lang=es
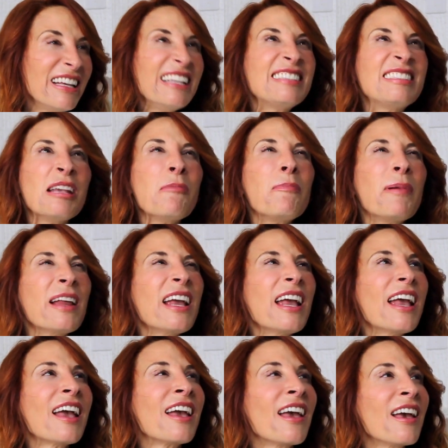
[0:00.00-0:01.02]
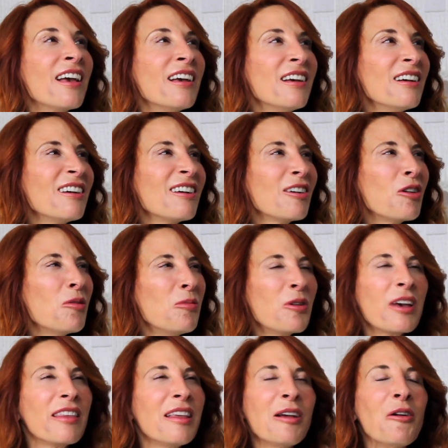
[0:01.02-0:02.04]
Y siempre,
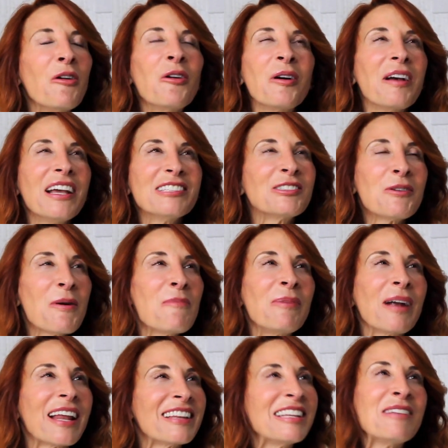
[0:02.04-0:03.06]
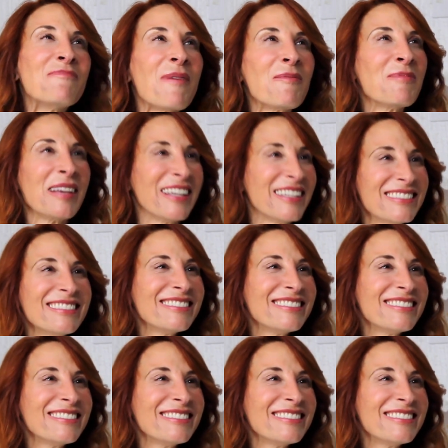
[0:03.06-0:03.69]
como que digo, es todo para ti, papi.